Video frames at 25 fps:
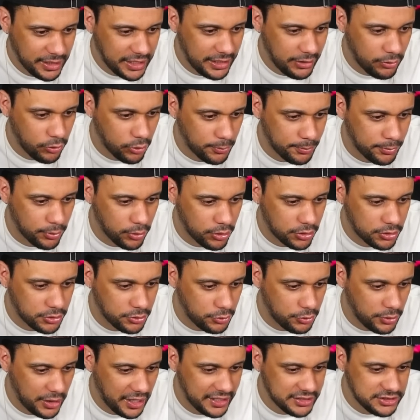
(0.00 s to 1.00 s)
aquele robô que
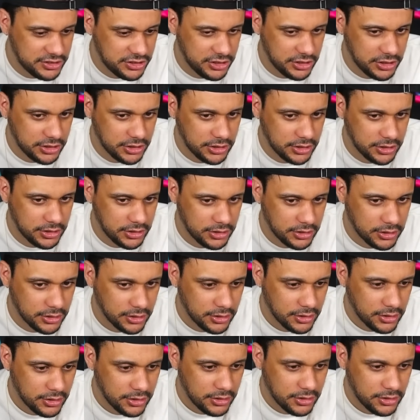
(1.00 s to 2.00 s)
o Red...
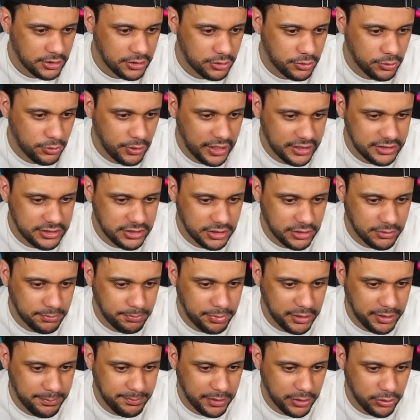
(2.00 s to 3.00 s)
O Red
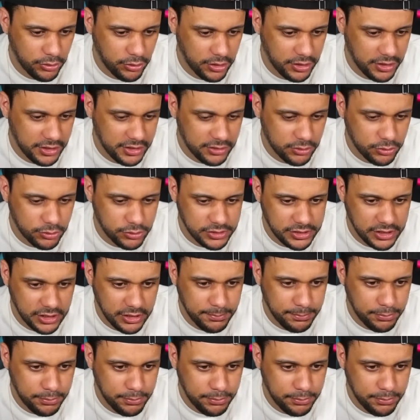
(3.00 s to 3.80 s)
preparou ainda, eu consegui